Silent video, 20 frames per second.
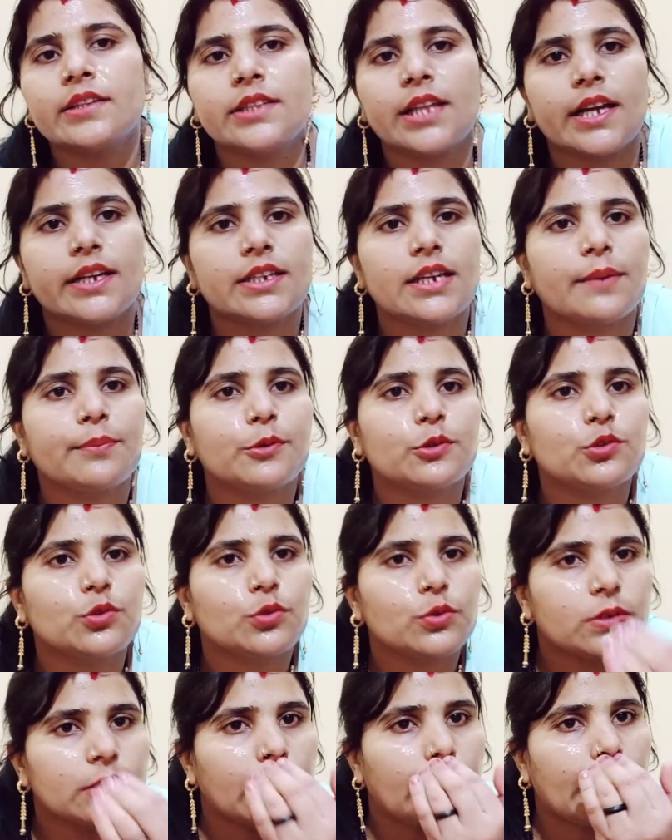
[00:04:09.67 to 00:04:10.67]
ताकि आपको
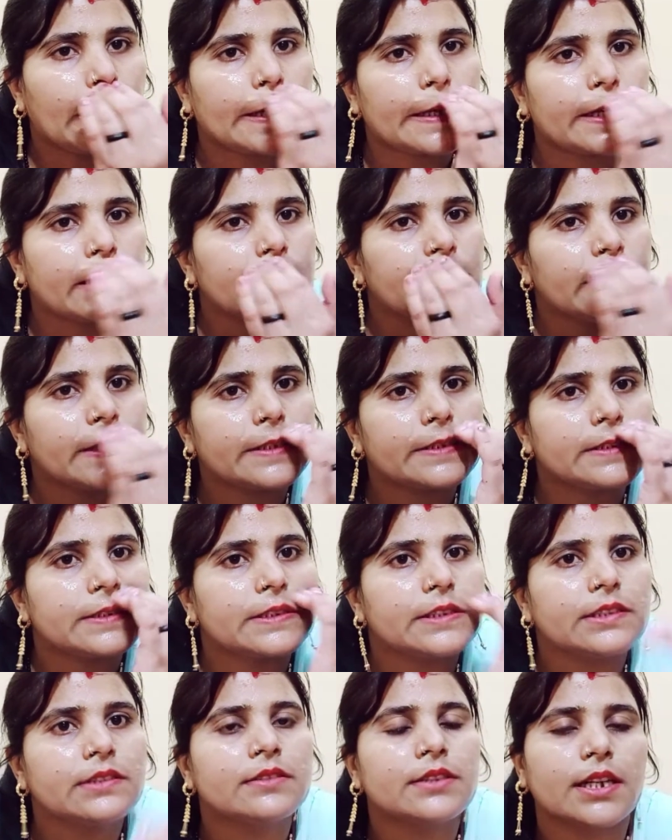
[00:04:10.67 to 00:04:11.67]
झूठ ना लगे कि ये
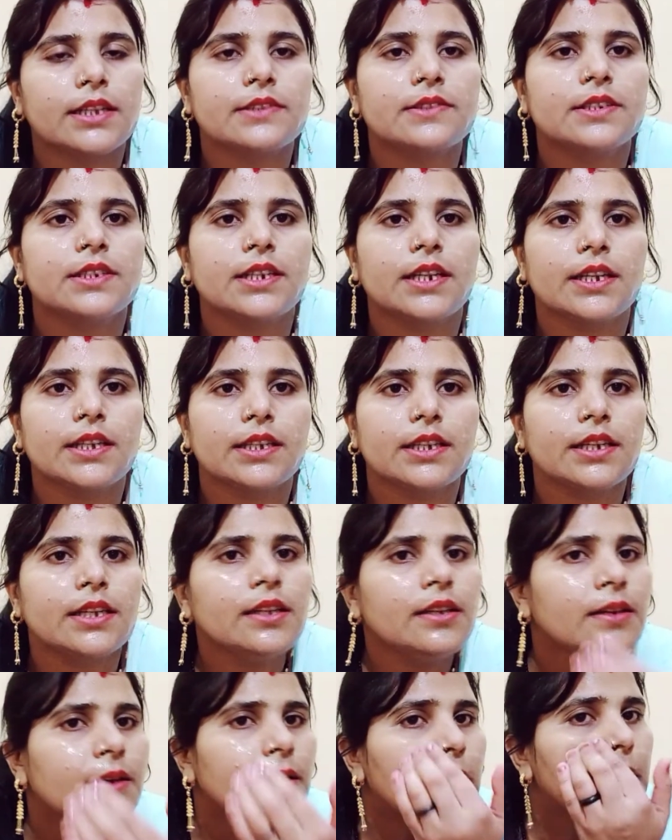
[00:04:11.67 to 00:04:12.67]
चीज़ अच्छी नहीं है
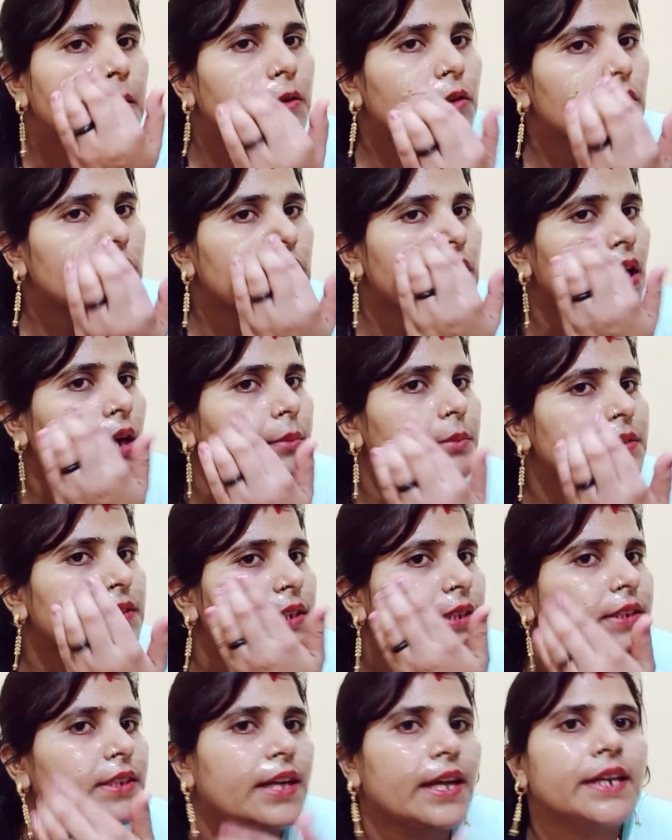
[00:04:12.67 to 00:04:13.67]
क्योंकि हम इसे
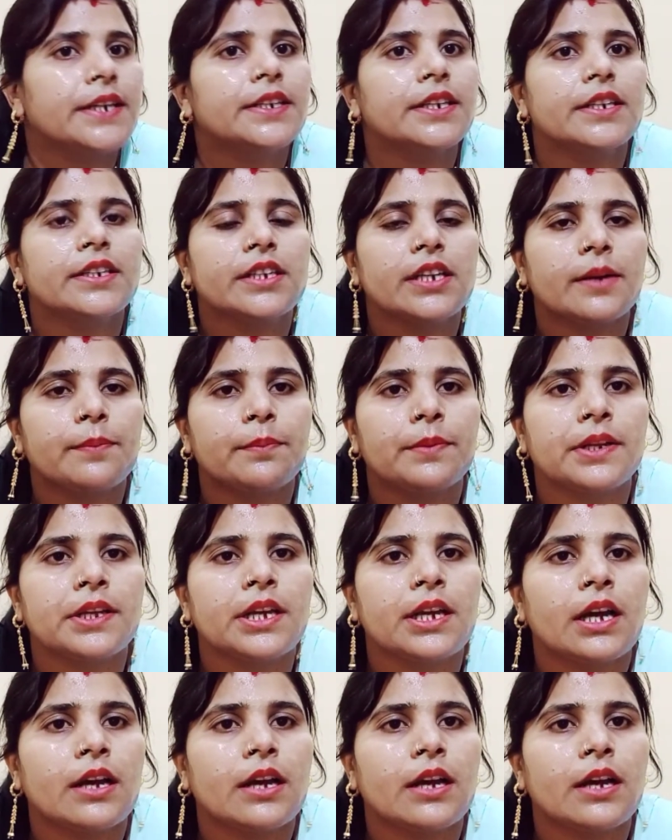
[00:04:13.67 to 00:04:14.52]
ट्राई करके अपने